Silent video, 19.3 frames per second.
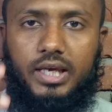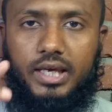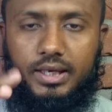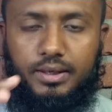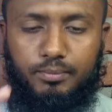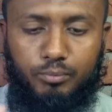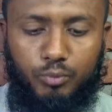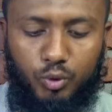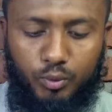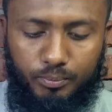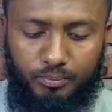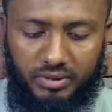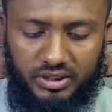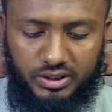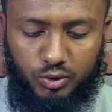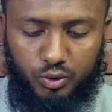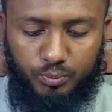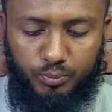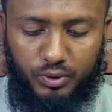এই
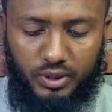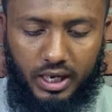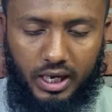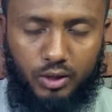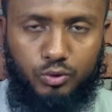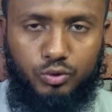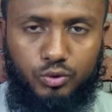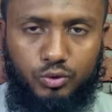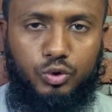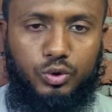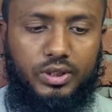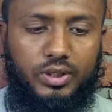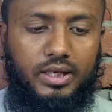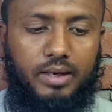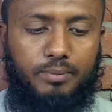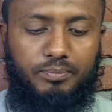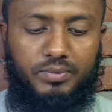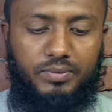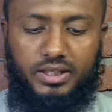মোমবাতির উপরে আগুন ধরিয়ে
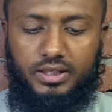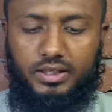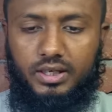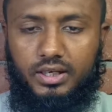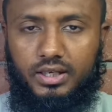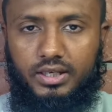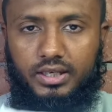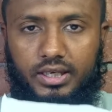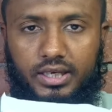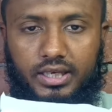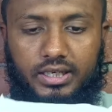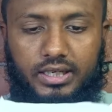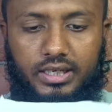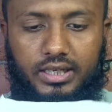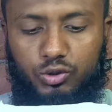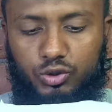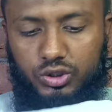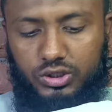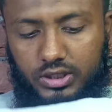আপনি এই
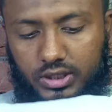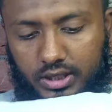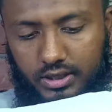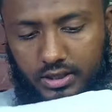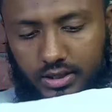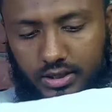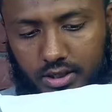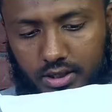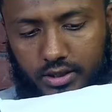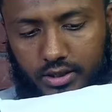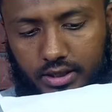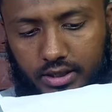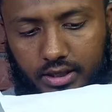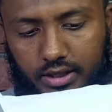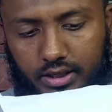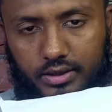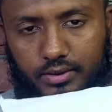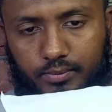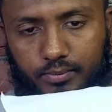কাগজটা
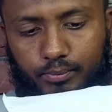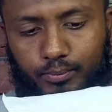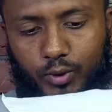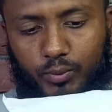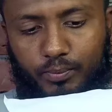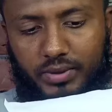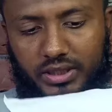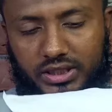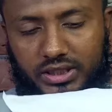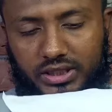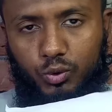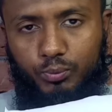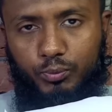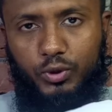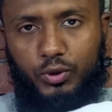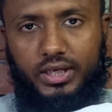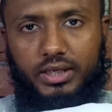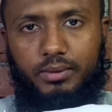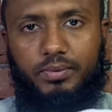হ্যাঁ মোমবাতির
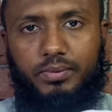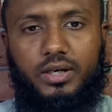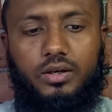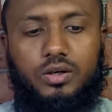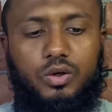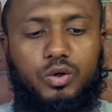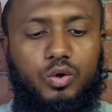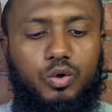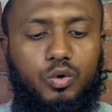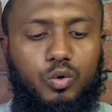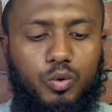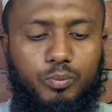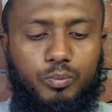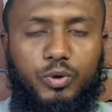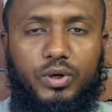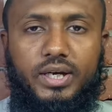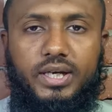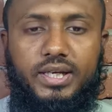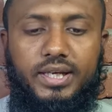উপরে নেবেন
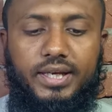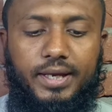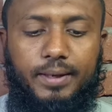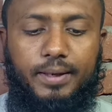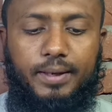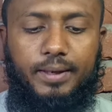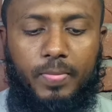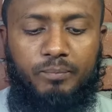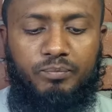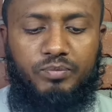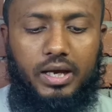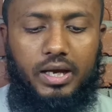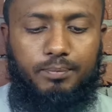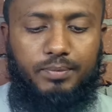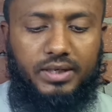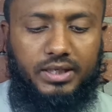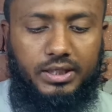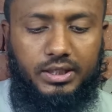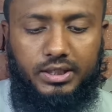উপরে নিয়ে
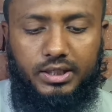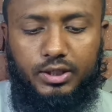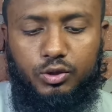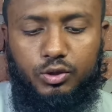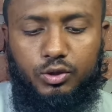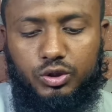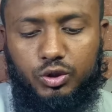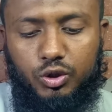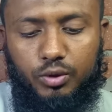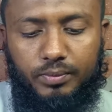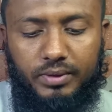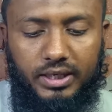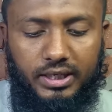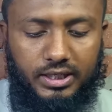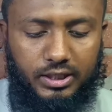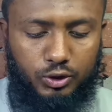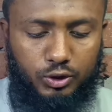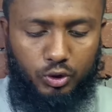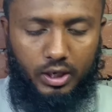আপনাকে কি করতে হবে
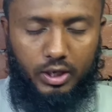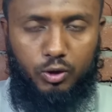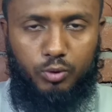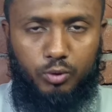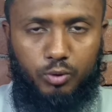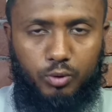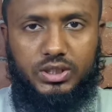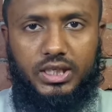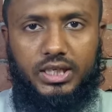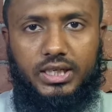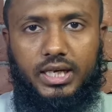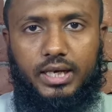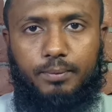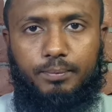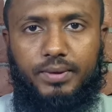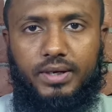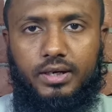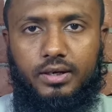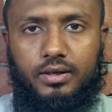এটা ধরা অবস্থায়
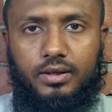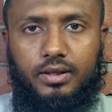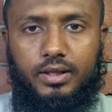রাখবেন